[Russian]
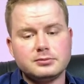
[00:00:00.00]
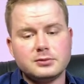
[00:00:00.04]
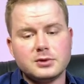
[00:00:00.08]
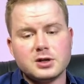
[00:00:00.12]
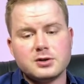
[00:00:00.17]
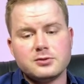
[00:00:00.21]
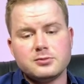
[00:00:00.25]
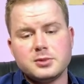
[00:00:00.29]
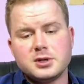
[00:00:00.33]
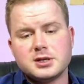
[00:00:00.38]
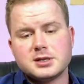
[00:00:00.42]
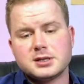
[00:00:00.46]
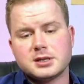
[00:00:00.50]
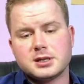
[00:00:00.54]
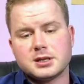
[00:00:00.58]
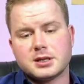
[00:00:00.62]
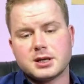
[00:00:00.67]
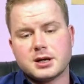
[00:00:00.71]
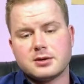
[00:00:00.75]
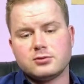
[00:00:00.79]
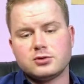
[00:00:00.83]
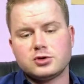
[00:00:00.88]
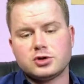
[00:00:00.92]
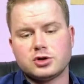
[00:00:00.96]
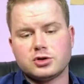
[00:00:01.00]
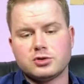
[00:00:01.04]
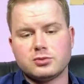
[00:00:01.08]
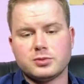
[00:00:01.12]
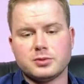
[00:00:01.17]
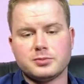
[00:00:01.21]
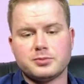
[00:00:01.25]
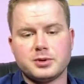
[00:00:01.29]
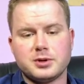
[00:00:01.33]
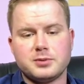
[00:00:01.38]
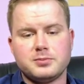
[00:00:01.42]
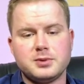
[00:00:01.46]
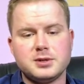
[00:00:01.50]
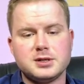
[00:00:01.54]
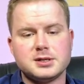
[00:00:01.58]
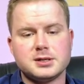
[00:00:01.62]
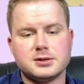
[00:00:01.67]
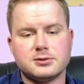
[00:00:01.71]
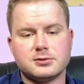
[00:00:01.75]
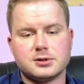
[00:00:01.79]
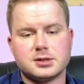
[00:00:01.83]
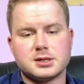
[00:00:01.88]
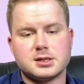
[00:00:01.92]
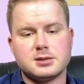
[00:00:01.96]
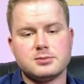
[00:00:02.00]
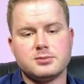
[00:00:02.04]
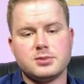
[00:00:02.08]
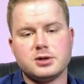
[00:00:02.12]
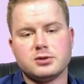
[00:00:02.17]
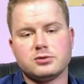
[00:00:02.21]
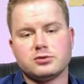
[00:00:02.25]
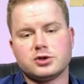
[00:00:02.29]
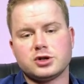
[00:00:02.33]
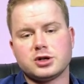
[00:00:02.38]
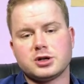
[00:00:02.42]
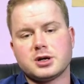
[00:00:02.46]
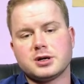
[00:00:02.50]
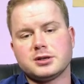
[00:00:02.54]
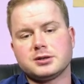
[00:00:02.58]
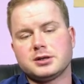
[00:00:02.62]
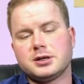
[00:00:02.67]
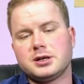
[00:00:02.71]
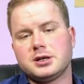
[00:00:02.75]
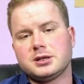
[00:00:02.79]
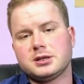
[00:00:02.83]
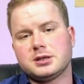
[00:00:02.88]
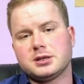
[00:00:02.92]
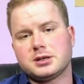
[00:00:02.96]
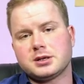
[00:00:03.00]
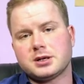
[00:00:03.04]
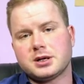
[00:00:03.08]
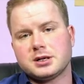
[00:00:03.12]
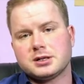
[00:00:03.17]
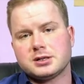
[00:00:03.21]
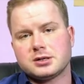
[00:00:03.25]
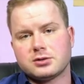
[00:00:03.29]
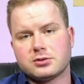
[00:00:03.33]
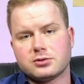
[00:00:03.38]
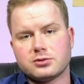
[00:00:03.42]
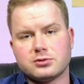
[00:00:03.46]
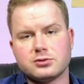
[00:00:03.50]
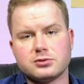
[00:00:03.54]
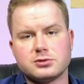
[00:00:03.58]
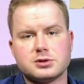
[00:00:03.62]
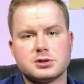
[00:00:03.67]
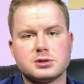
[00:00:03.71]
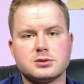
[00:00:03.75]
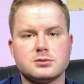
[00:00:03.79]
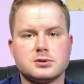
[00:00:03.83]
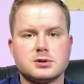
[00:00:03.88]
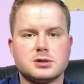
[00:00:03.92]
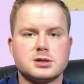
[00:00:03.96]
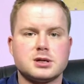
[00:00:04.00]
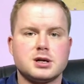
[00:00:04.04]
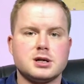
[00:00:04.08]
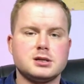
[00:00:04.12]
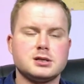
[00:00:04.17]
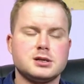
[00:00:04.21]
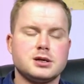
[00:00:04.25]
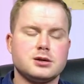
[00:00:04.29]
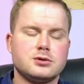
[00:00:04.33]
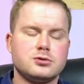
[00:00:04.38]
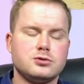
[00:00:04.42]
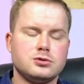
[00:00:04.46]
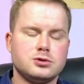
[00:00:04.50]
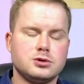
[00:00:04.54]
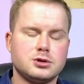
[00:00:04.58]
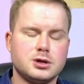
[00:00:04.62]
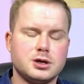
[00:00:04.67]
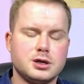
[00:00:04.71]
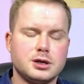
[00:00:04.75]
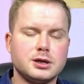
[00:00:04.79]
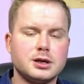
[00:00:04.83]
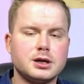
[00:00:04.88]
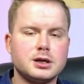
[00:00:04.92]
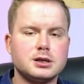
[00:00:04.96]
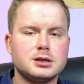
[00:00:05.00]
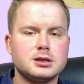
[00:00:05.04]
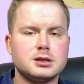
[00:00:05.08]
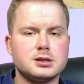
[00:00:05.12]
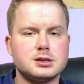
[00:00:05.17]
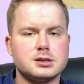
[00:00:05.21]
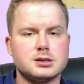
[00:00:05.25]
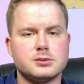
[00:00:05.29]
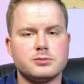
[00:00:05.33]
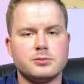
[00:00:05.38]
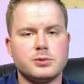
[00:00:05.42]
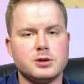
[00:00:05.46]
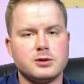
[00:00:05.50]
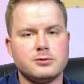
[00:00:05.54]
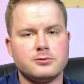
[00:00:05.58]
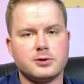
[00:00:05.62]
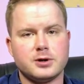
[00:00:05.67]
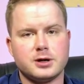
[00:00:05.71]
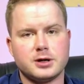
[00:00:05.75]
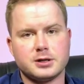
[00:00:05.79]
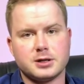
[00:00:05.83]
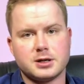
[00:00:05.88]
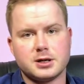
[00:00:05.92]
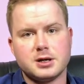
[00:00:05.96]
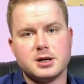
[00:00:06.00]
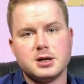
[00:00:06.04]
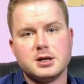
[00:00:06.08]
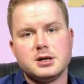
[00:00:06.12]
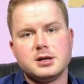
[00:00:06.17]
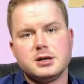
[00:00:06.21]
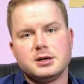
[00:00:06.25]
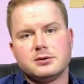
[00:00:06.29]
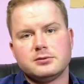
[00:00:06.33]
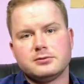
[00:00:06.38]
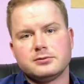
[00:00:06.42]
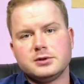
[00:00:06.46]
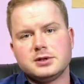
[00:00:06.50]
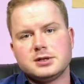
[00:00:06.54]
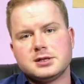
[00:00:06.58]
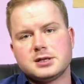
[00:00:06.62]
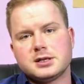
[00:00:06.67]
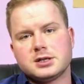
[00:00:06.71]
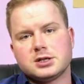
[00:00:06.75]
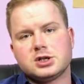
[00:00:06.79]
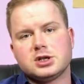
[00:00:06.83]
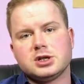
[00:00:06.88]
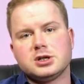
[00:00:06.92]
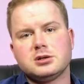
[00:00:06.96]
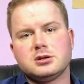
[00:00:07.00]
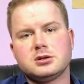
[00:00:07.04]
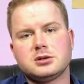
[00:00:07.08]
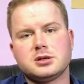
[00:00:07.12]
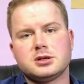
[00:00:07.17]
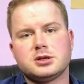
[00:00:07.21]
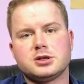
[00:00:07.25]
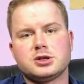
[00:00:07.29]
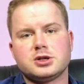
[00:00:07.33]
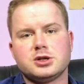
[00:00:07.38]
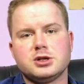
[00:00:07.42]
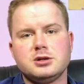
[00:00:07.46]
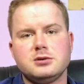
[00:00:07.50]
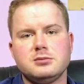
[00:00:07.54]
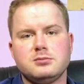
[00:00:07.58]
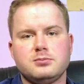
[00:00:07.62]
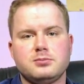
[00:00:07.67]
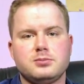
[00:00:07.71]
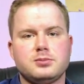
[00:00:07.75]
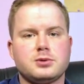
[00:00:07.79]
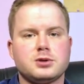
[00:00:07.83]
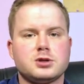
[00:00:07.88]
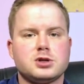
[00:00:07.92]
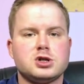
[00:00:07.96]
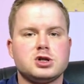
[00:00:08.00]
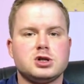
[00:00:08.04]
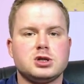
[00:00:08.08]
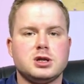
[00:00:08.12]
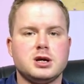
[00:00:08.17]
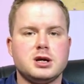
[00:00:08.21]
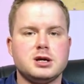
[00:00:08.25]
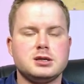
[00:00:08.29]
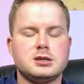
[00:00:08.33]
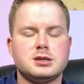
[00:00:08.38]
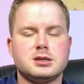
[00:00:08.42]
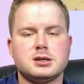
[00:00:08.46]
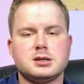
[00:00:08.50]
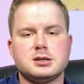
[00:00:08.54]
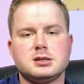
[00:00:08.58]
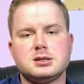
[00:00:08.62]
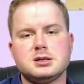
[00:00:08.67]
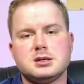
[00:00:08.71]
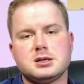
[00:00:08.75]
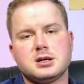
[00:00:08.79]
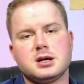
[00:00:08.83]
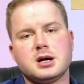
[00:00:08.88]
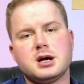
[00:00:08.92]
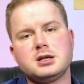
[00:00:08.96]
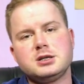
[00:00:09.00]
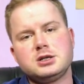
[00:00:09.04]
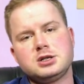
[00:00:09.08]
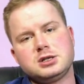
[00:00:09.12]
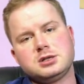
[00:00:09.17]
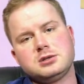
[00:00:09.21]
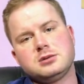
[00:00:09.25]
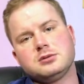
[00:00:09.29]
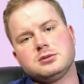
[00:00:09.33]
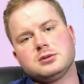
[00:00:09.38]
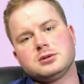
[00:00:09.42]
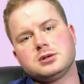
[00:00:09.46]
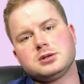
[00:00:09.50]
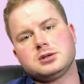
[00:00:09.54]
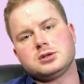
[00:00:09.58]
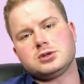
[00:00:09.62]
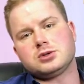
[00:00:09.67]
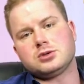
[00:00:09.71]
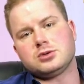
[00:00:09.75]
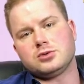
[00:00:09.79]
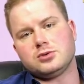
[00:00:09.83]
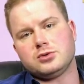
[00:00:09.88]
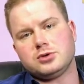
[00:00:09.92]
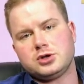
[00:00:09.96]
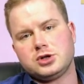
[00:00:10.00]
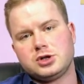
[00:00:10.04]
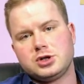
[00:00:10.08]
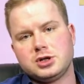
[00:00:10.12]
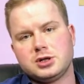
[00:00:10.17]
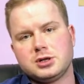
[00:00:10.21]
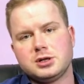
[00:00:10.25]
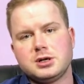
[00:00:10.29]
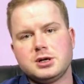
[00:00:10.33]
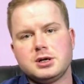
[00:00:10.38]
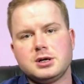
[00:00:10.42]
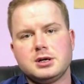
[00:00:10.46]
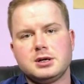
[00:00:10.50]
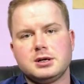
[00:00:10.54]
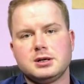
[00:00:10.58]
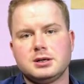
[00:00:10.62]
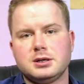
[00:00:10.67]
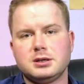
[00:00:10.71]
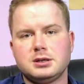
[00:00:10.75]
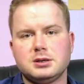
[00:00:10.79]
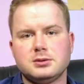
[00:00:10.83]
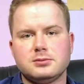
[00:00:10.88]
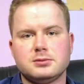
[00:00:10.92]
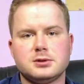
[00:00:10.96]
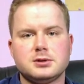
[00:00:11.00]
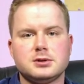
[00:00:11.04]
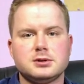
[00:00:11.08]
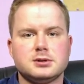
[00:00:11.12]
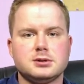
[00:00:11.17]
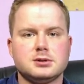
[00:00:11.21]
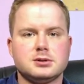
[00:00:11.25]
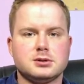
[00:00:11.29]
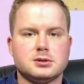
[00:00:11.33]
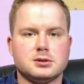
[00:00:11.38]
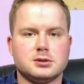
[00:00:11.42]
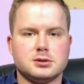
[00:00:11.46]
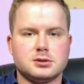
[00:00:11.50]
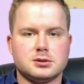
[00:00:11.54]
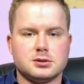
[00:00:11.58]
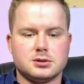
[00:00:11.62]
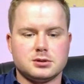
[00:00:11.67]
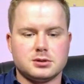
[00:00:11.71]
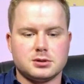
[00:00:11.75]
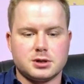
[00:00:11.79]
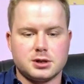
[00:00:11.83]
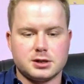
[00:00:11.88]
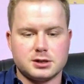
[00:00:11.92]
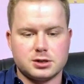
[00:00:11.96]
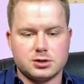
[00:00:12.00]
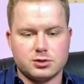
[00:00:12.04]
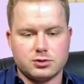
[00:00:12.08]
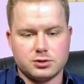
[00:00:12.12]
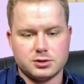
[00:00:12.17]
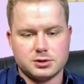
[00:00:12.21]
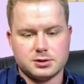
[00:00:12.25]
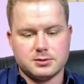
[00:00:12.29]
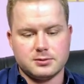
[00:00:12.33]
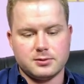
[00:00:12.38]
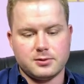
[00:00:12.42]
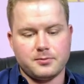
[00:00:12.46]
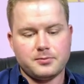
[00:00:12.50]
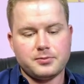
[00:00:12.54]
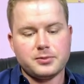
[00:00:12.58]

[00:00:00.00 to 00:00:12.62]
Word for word: вместо того, чтобы приписывать себе уже конкретное расстройство, искать какое-то конкретное заболевание, вы сначала должны прочитать, найти качественный источник этого э, расстройства.